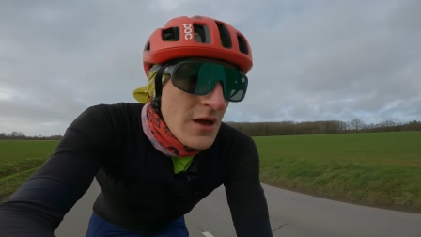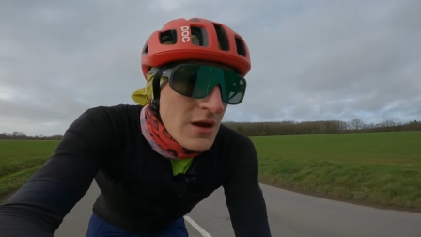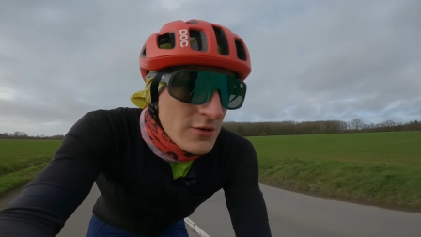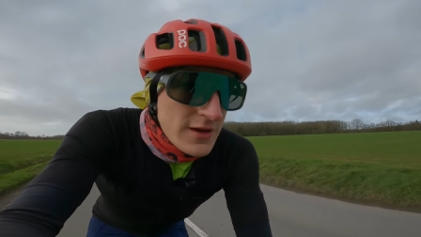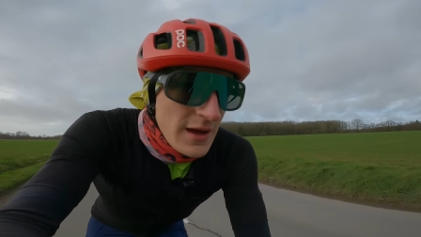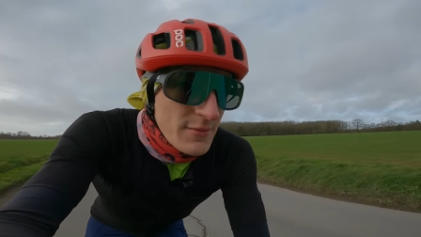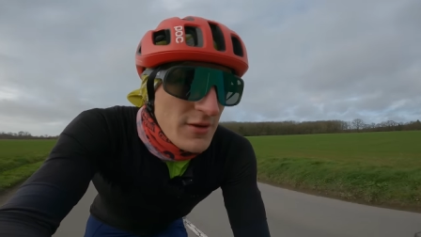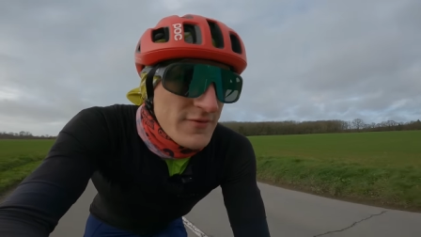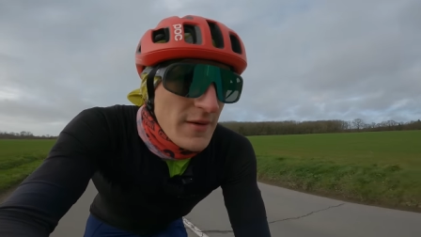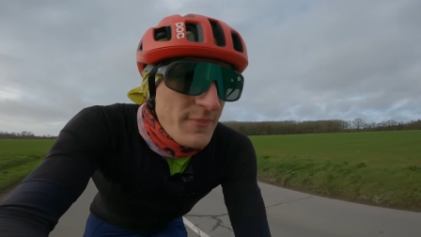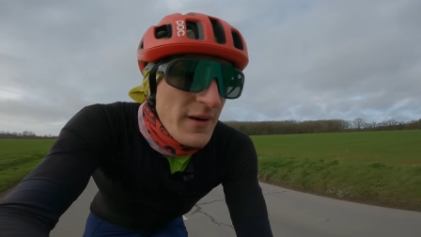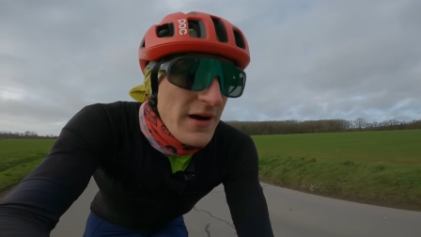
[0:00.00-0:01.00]
Le carbone ne
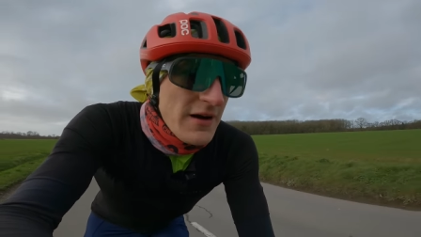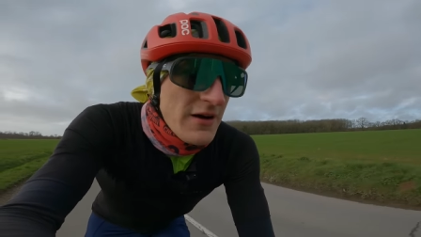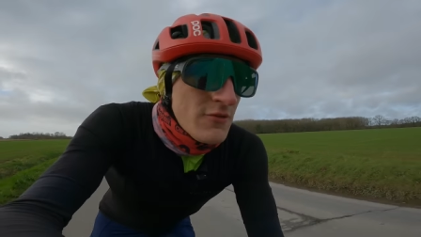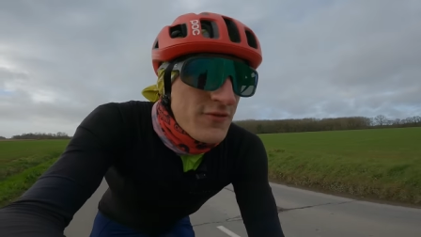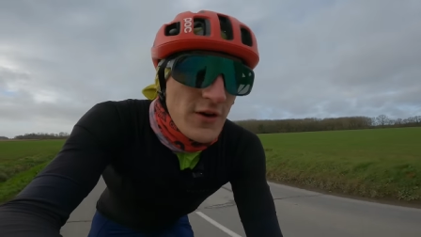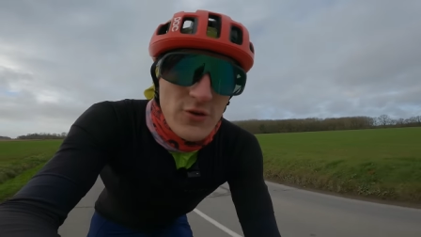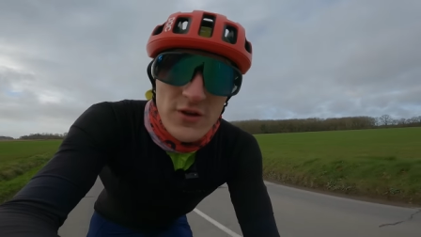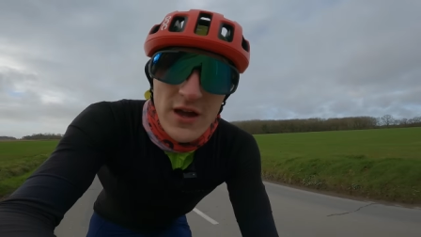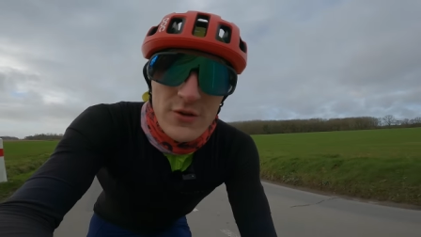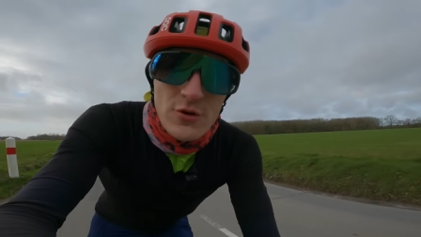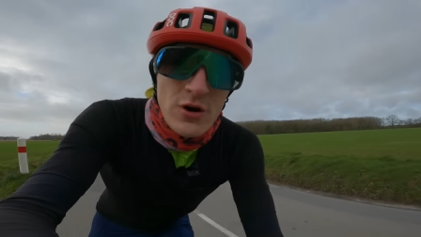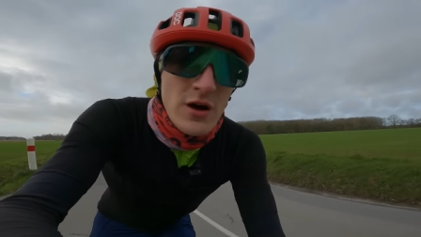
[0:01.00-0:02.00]
va pas vous faire de
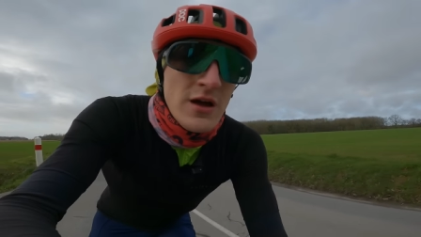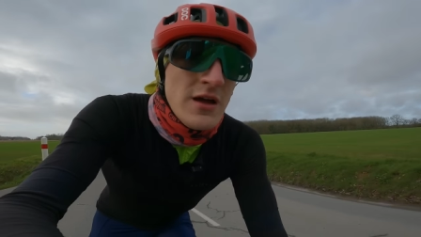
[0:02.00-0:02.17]
cadeau